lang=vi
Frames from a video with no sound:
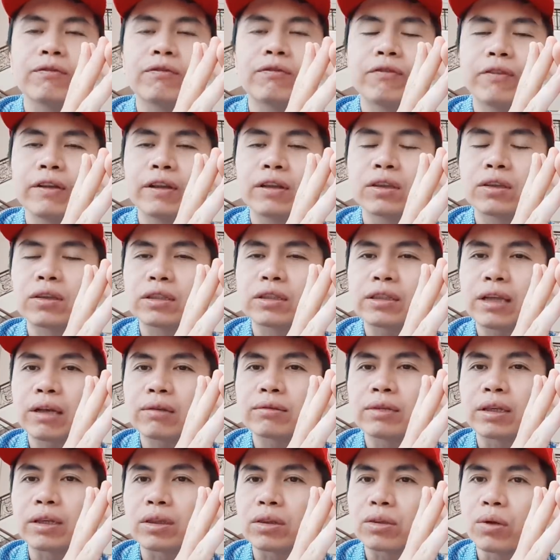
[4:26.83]
phiên
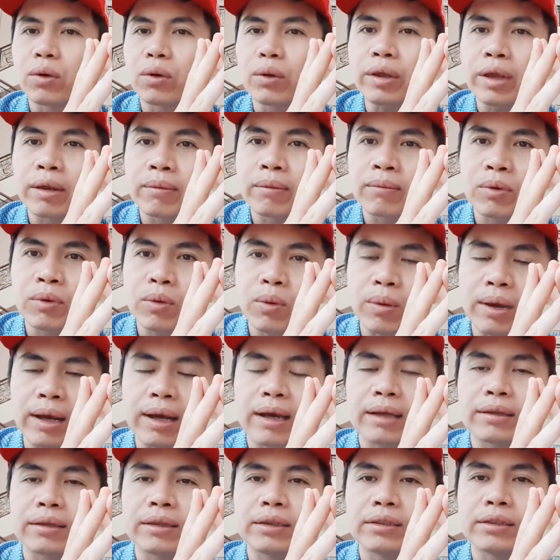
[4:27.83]
giao dịch tối ngày hôm
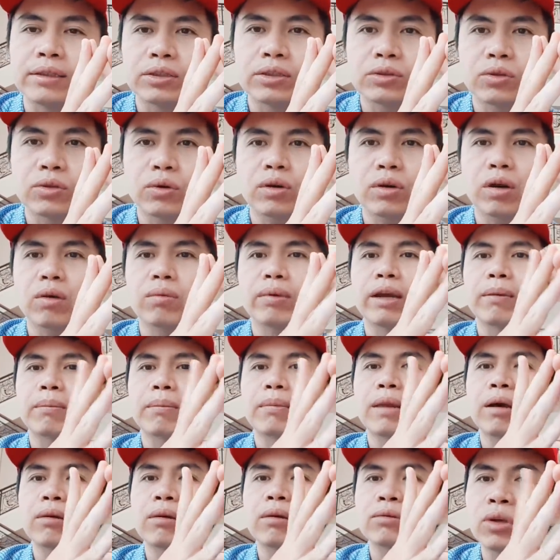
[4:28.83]
qua thì chỉ số công nghiệp
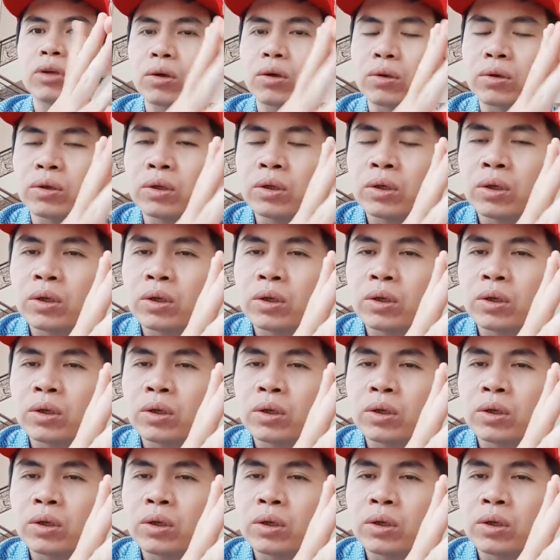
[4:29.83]
Dow Jones